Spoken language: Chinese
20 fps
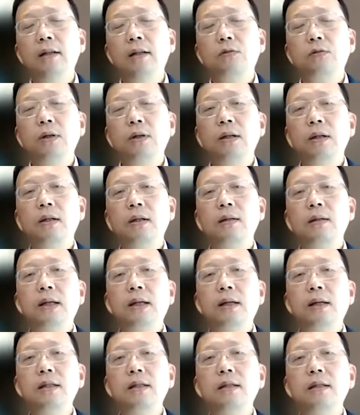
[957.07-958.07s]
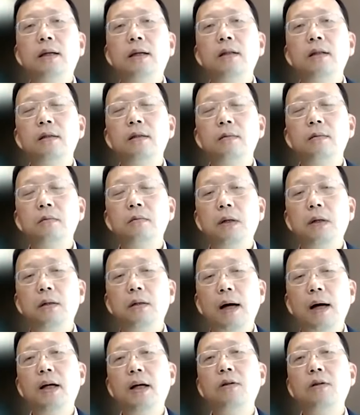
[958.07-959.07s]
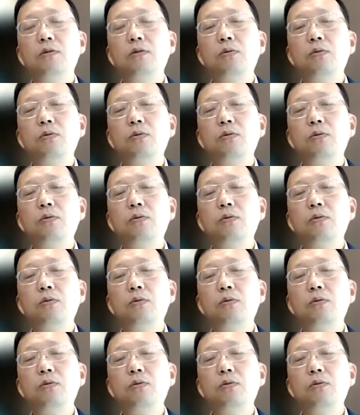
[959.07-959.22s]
所以呢，你看今年的呃越南有